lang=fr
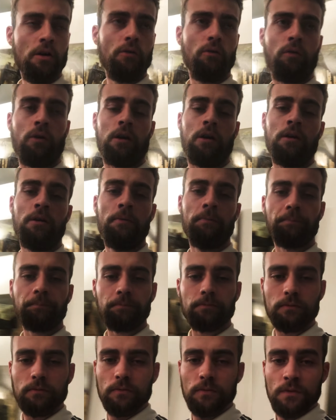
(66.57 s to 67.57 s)
Voilà.
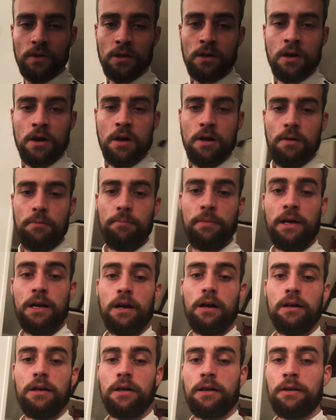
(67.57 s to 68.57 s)
Mais
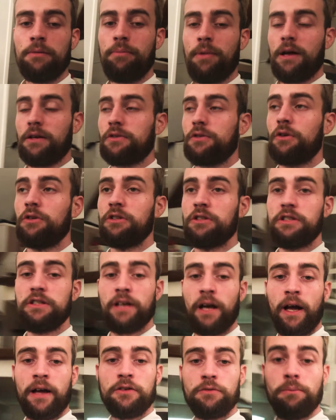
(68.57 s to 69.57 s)
là, les personnes qui
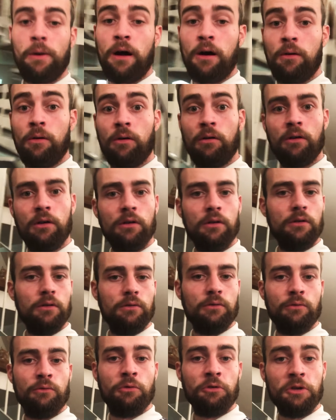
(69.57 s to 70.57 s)
restent, ben,
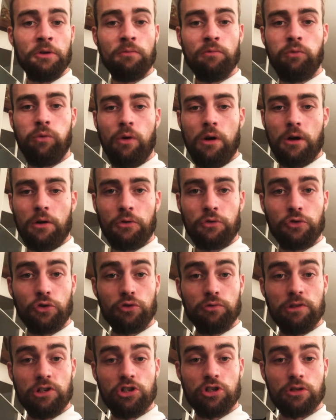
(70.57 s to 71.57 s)
venez me voir sur
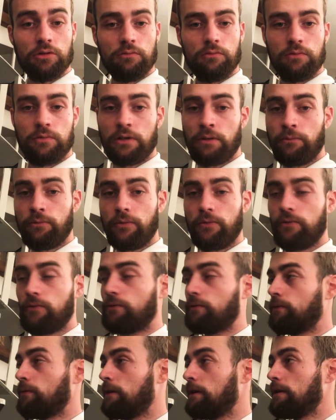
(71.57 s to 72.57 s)
Twitch. Ça, me,
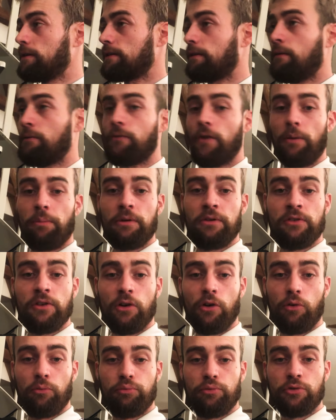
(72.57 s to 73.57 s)
ça va me faire
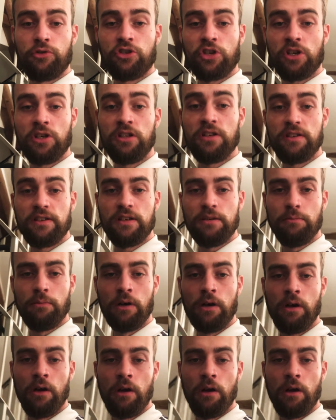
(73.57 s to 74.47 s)
plaisir. En plus, j'ai une team.